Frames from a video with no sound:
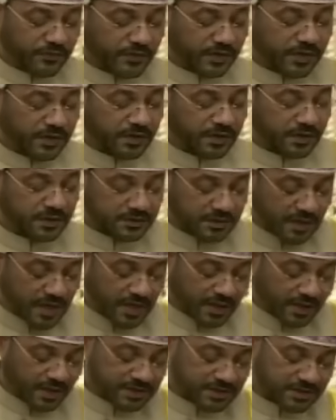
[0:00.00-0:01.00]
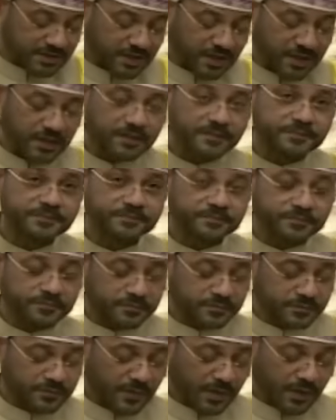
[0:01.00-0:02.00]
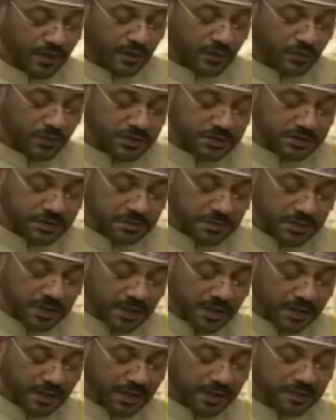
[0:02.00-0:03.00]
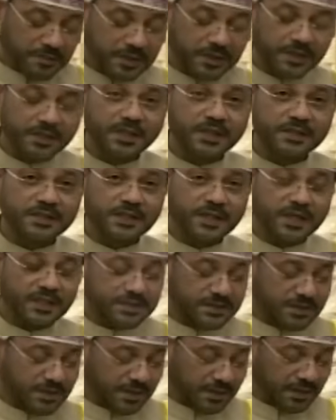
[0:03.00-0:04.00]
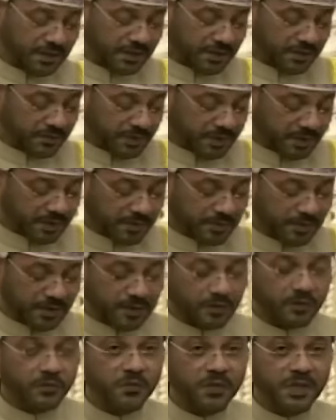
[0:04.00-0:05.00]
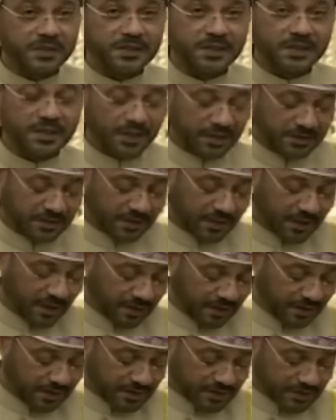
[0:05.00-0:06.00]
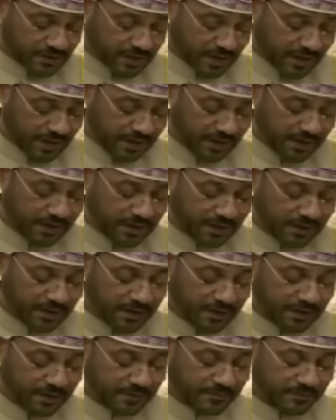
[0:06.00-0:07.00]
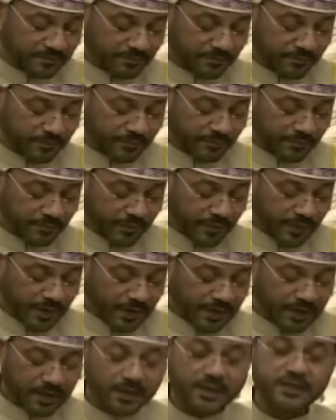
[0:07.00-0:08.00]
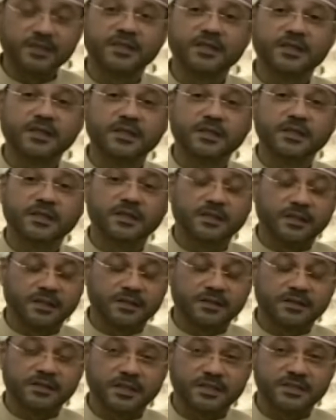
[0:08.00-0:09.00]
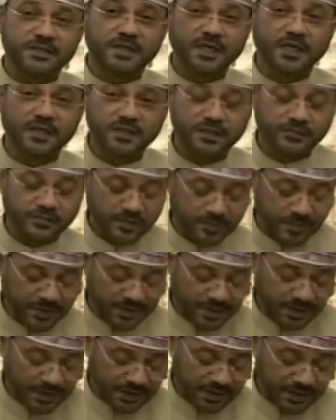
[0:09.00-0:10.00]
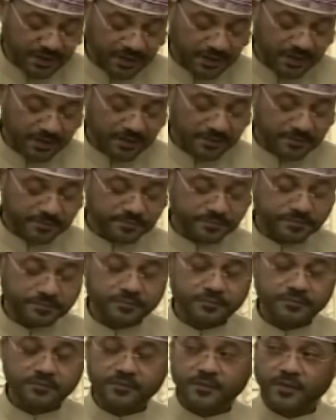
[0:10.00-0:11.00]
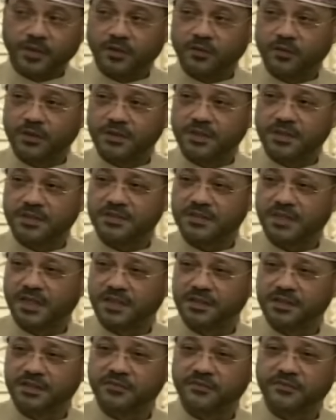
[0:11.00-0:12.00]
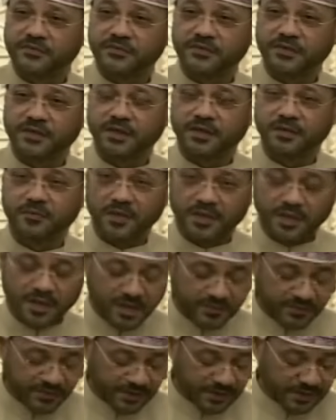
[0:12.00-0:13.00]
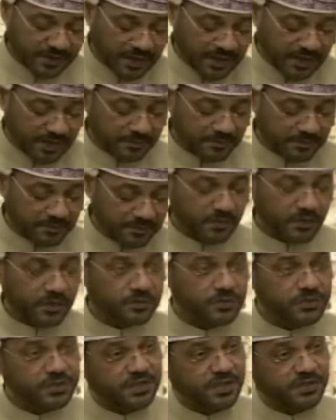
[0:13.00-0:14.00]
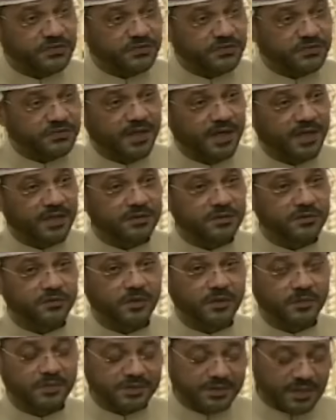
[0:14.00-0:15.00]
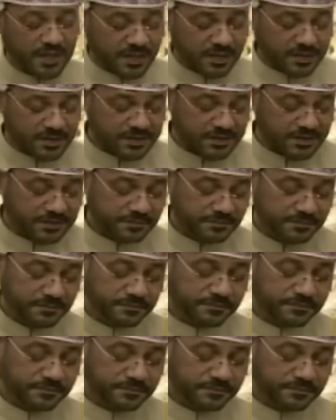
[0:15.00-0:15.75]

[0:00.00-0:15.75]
في قطاع غزة واستمرار العمليات العسكرية من قبل قوات الاحتلال الإسرائيلي التي تستهدف المدنيين وتستهدف المرافق العامة والمستشفيات والمدارس